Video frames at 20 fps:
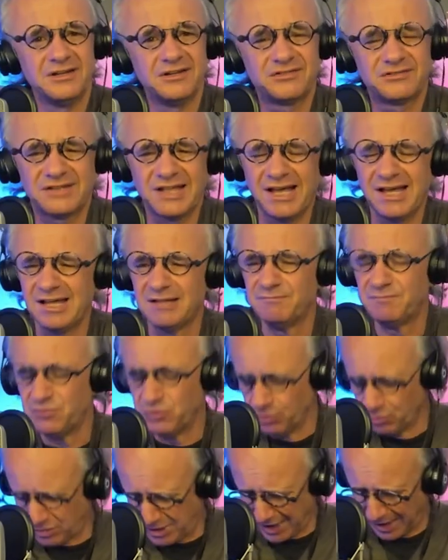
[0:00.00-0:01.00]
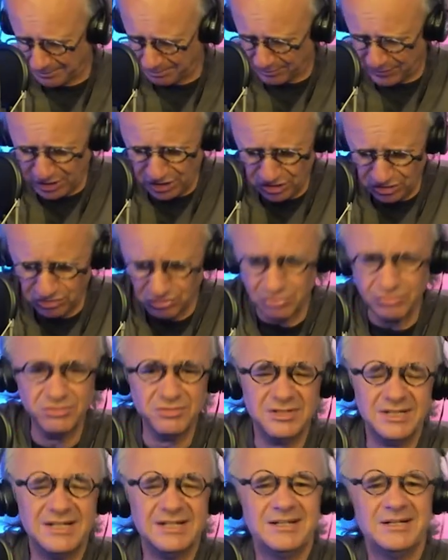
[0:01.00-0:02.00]
ele está no
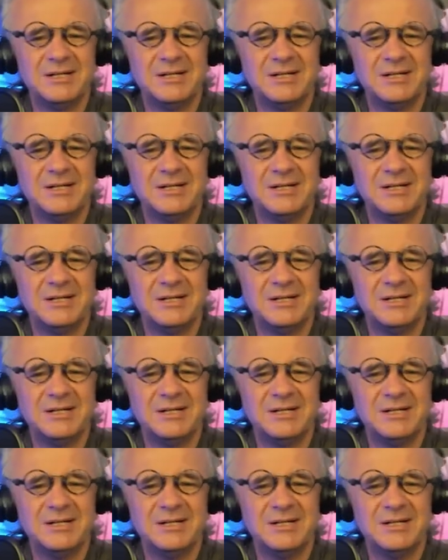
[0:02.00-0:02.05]
caminho